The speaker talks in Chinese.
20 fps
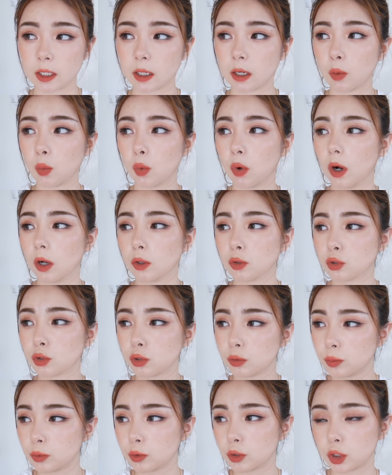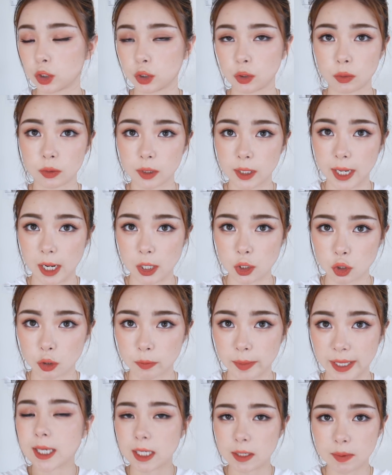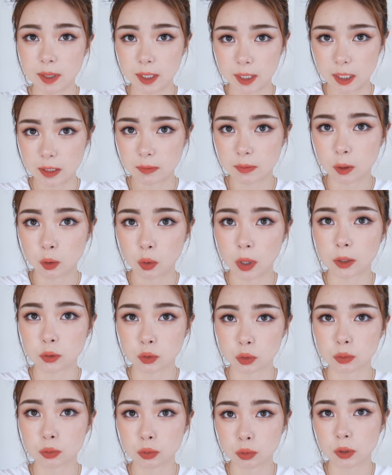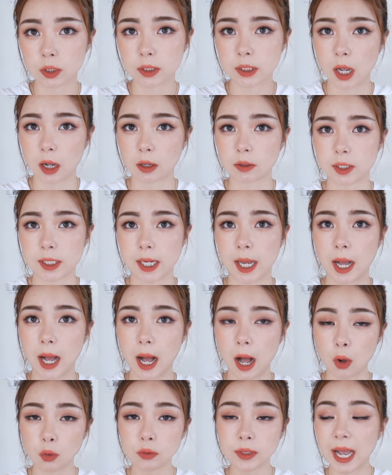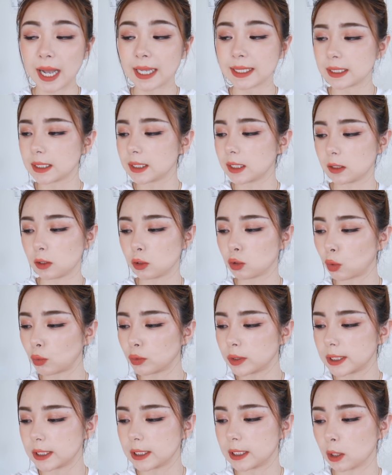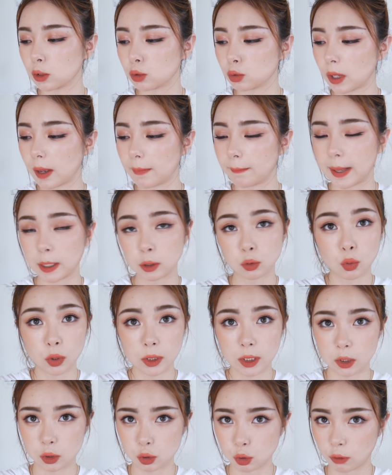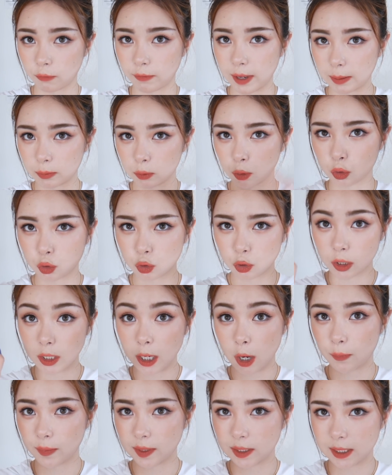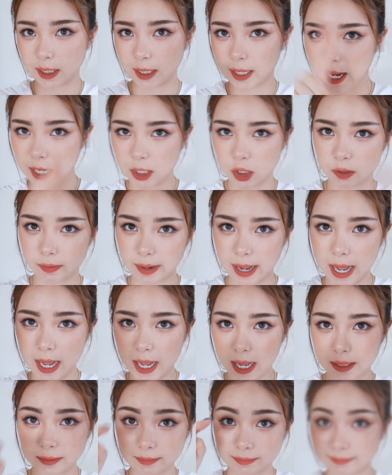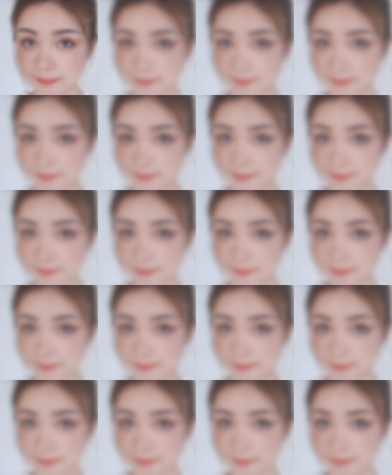一个我初步使用的感受吧，以免给你们乱种错草。这样好，那今天的东西也算蛮多的，就废话不多说，让我们直接开始吧。